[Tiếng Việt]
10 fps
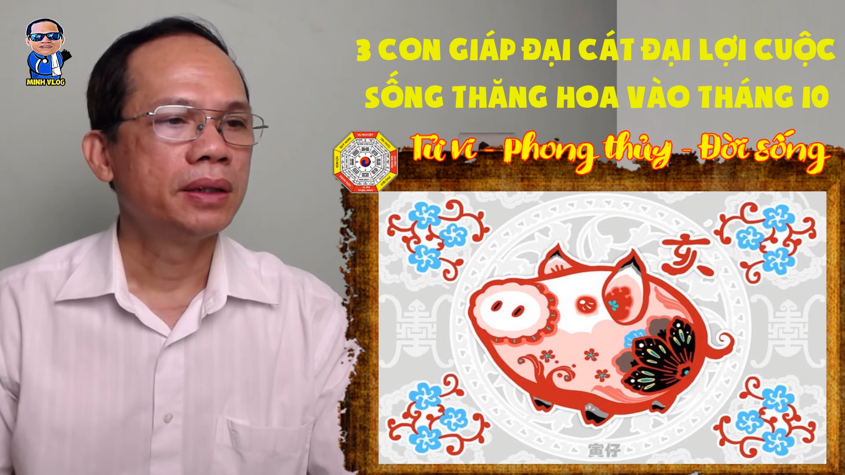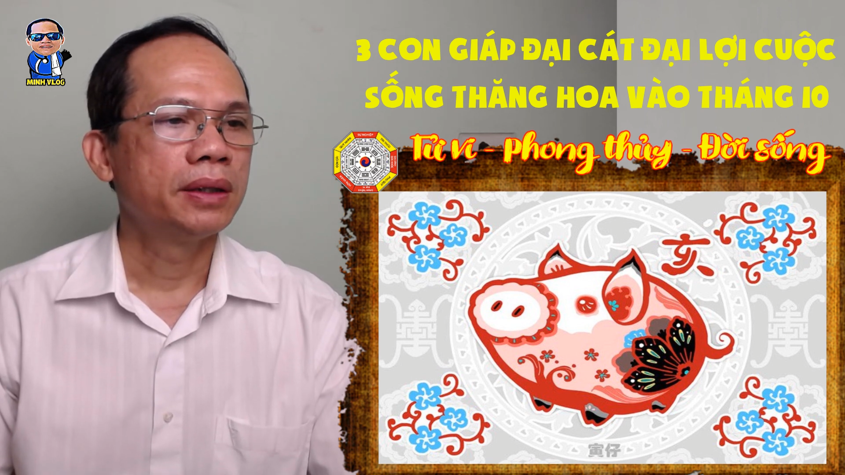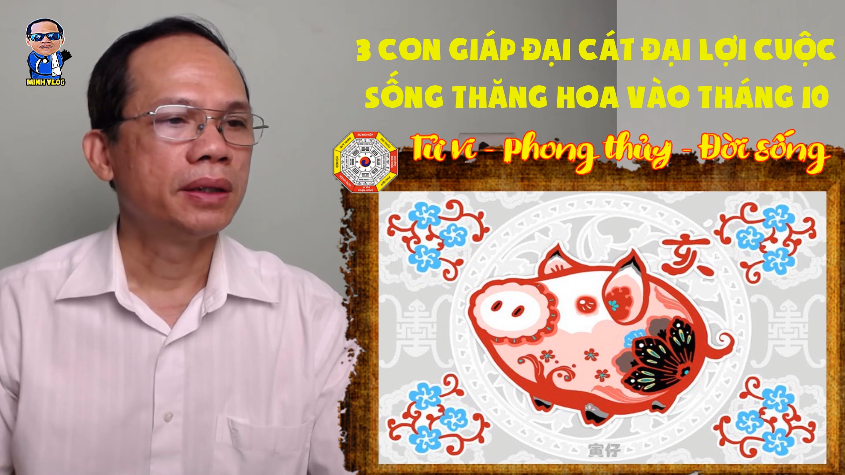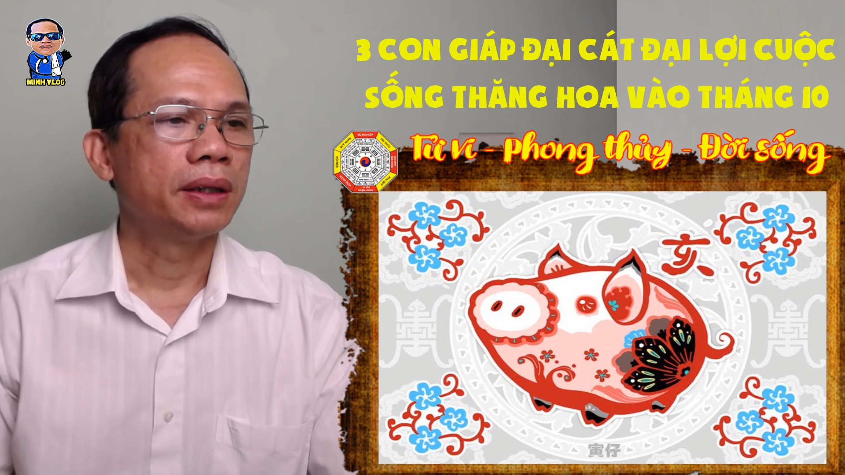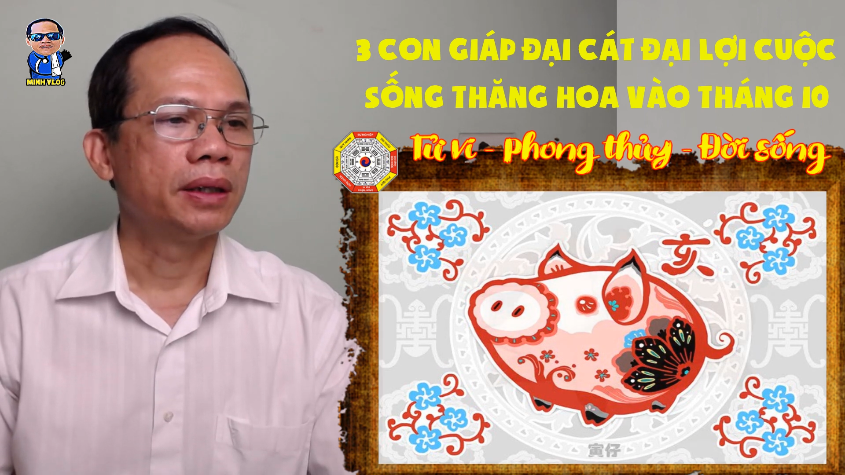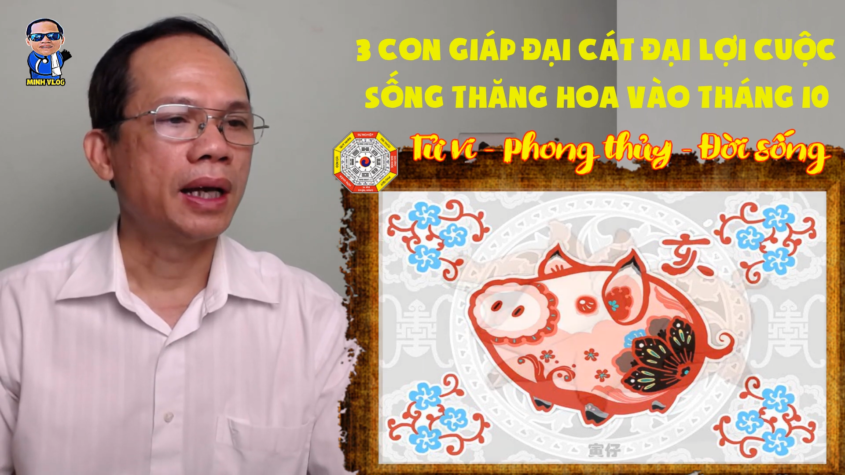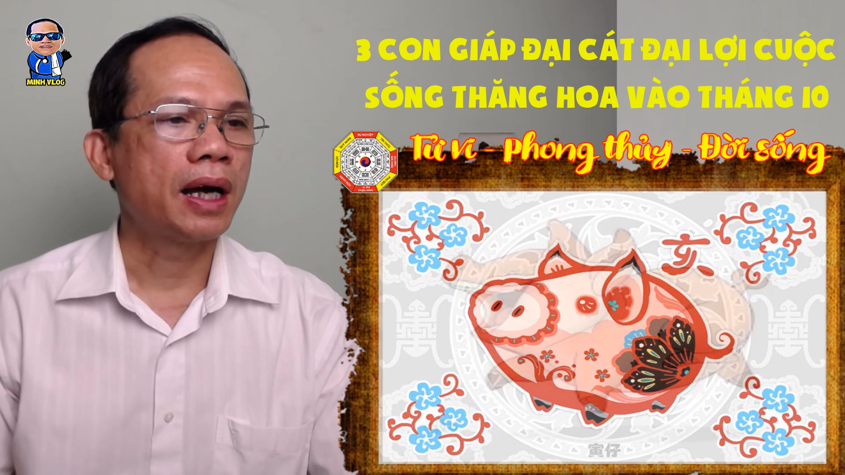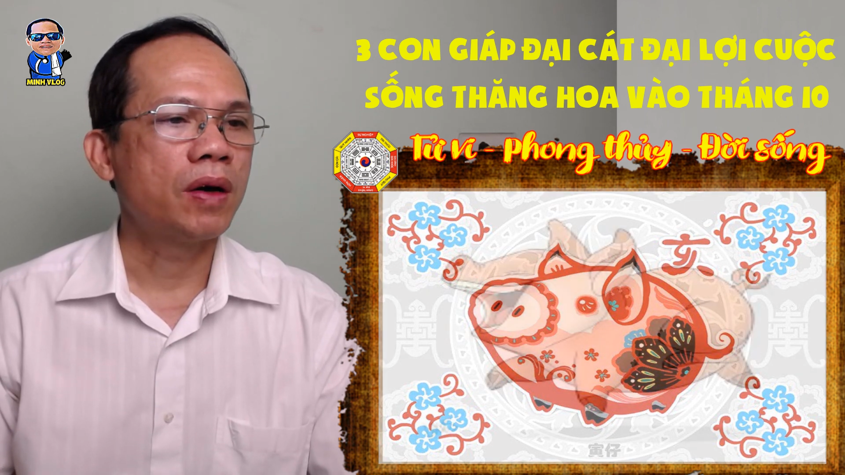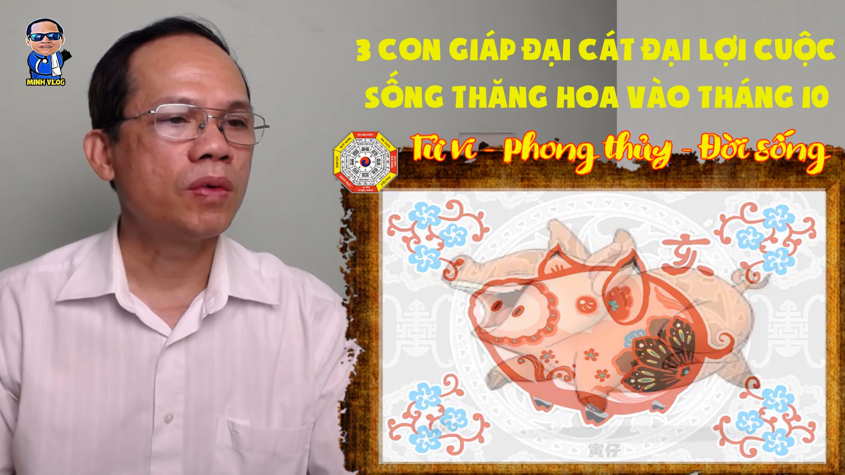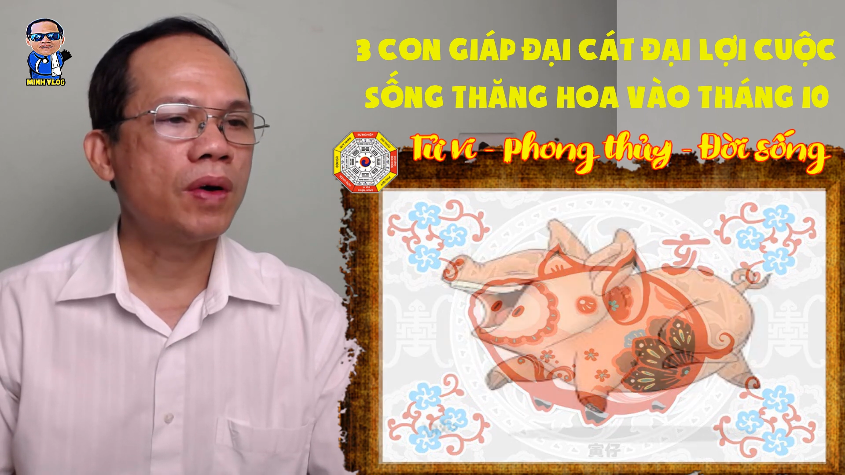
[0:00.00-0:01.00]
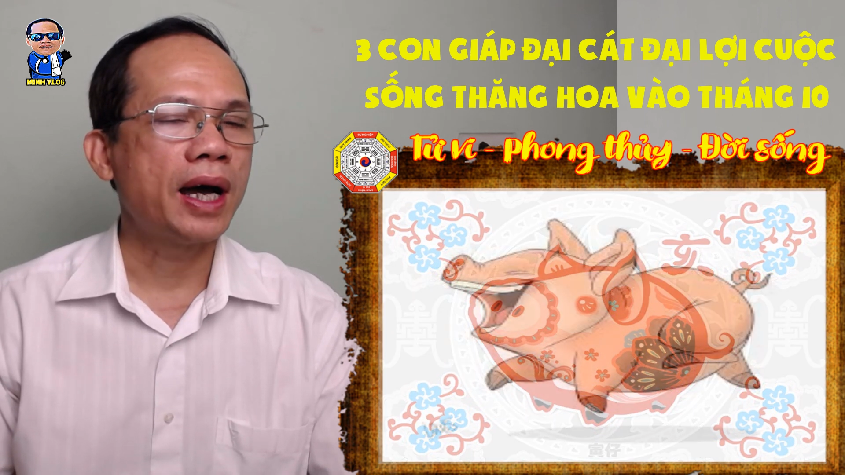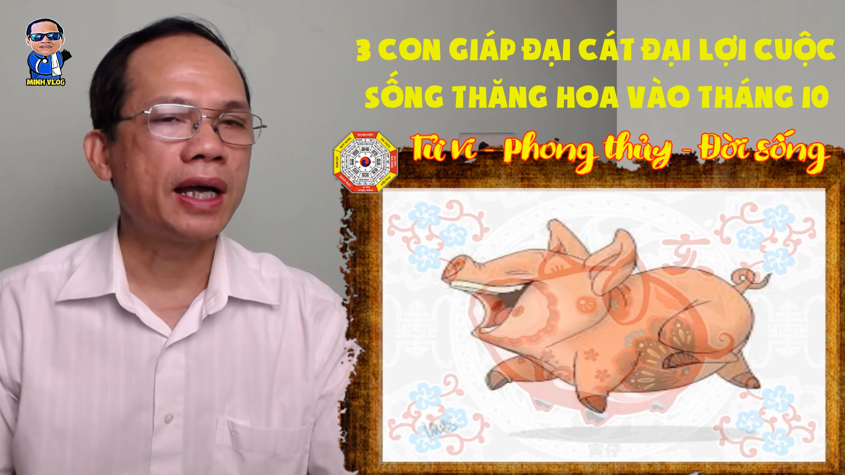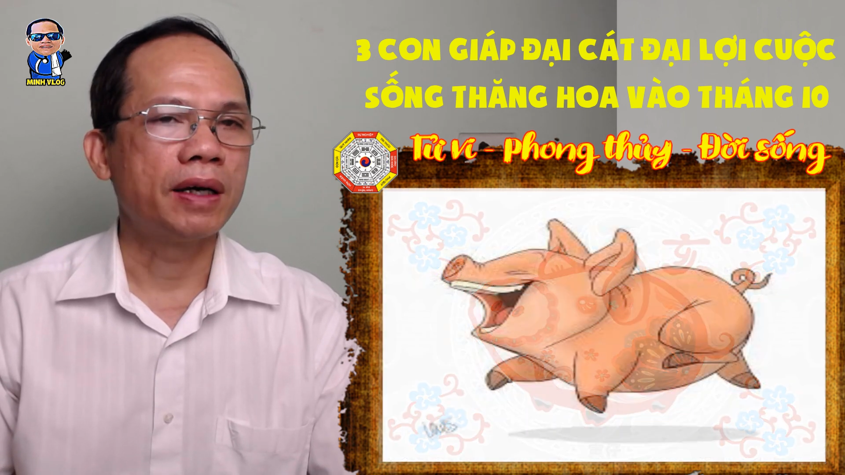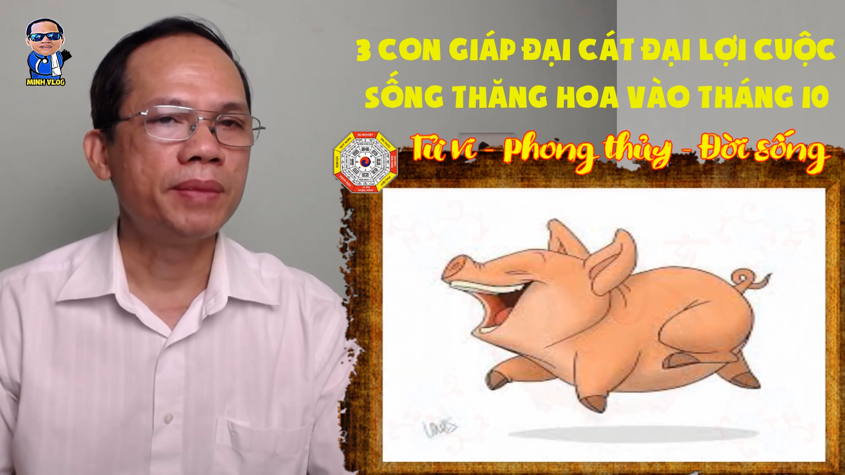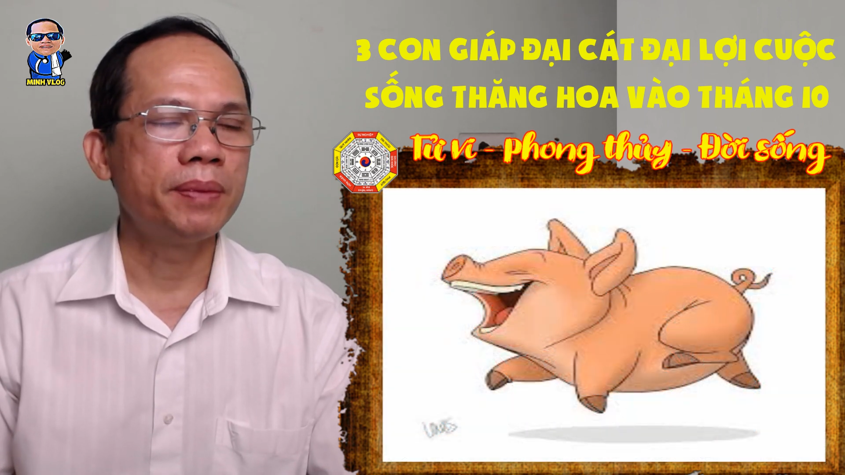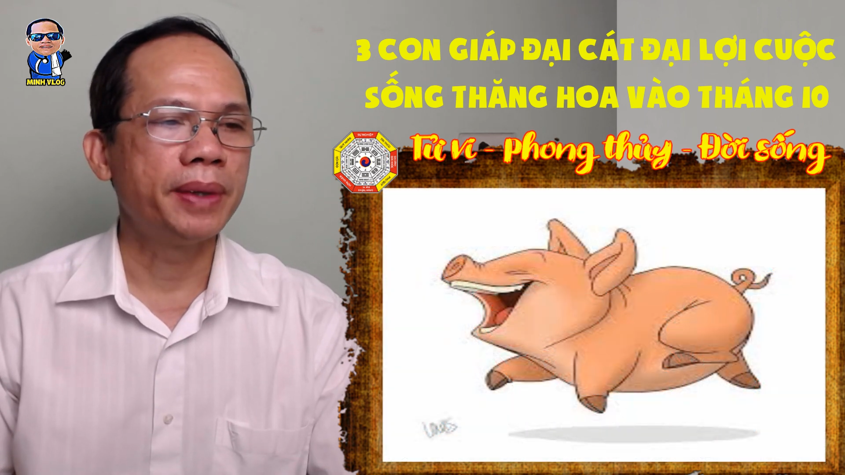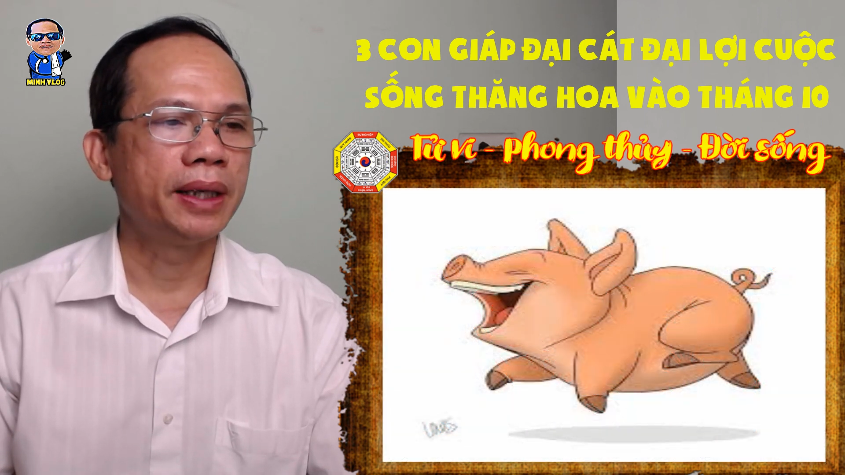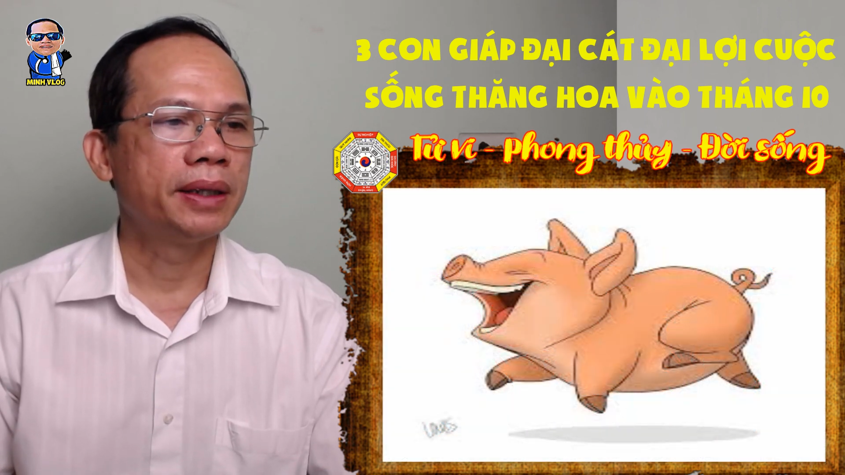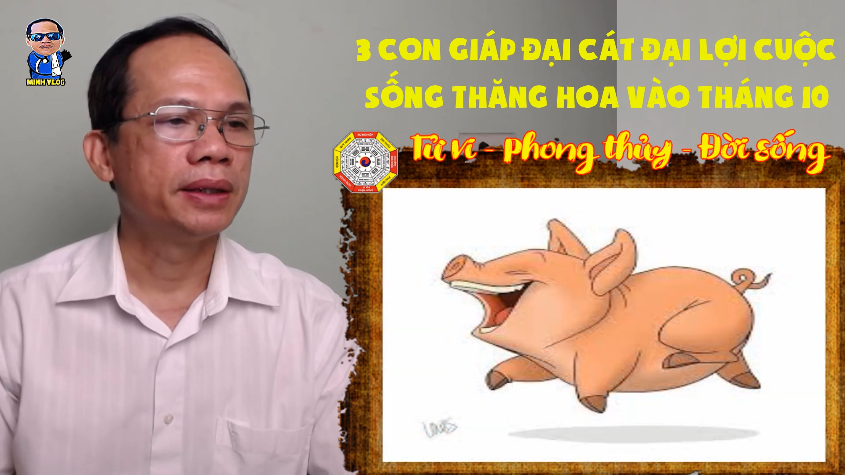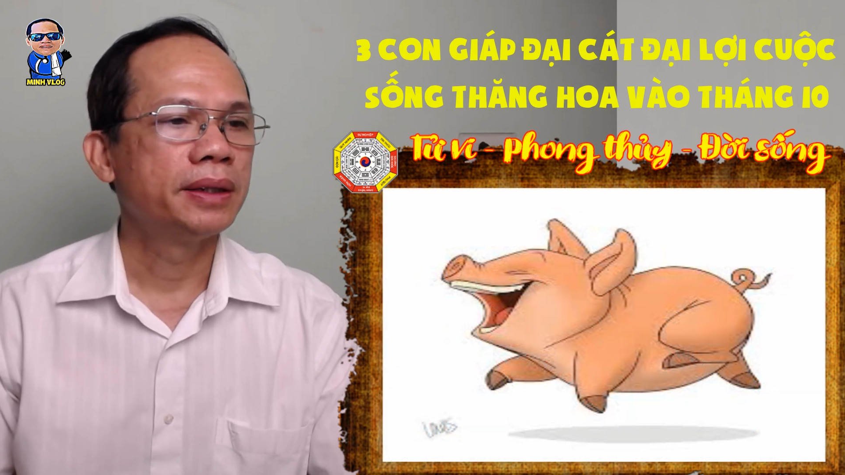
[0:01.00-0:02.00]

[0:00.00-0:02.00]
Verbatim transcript: là không có ai ở bên mình.